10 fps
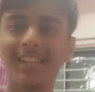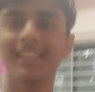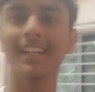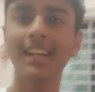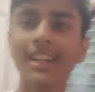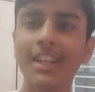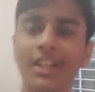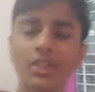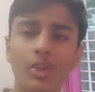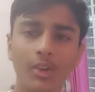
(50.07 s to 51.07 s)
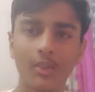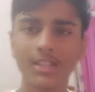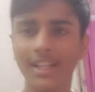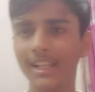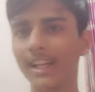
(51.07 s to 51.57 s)
सकते हैं सो so,
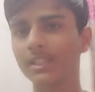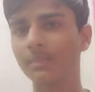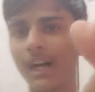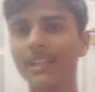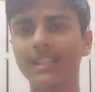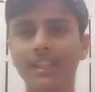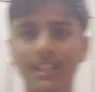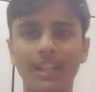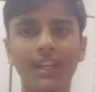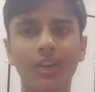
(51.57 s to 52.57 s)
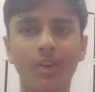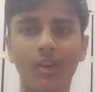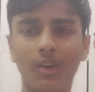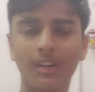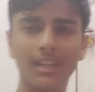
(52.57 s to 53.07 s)
चलिए इस बाहर चलते हैं
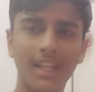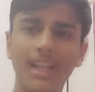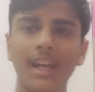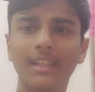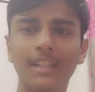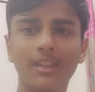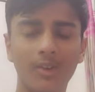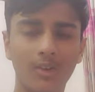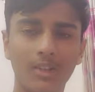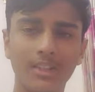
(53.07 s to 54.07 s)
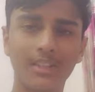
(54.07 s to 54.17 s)
और लेके आते हैं और